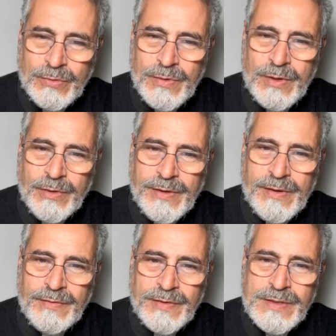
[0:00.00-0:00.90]
quello che
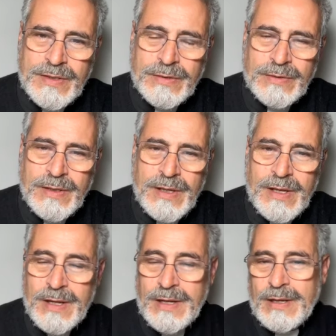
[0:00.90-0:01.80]
aveva visto,
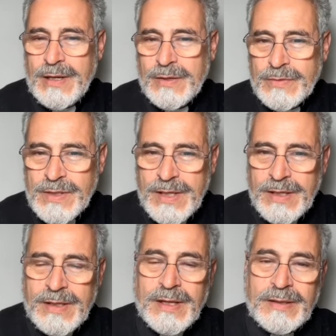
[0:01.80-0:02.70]
la
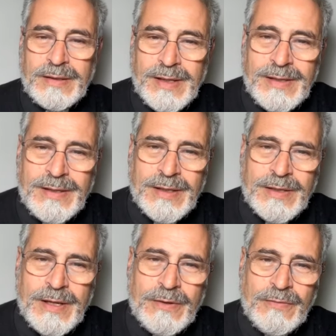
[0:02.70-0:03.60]
cosiddetta tenda
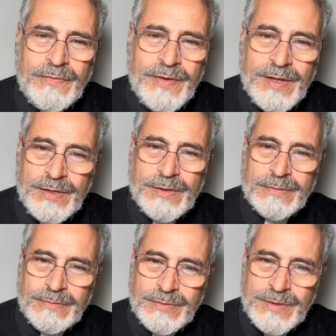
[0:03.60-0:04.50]
del
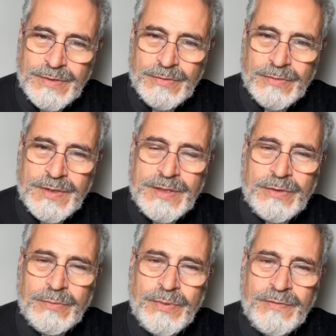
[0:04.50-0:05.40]
convegno, dove ci sono questi
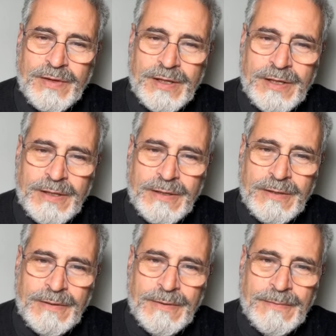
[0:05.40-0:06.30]
doppi veli,
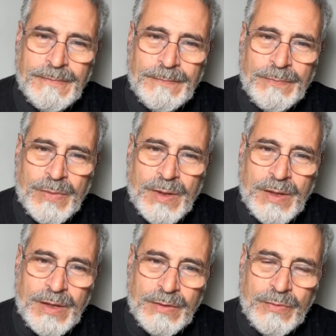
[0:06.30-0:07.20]

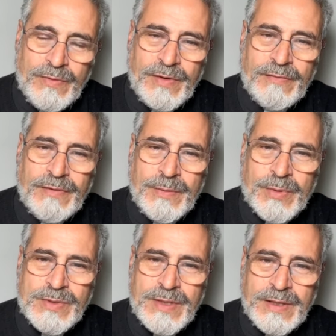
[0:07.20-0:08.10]
e in cui veniva
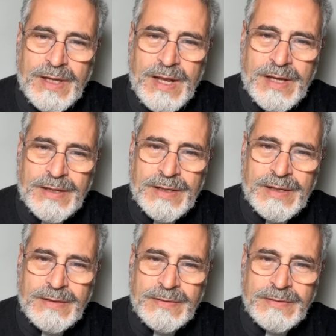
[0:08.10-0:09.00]
riposta anche l'arca.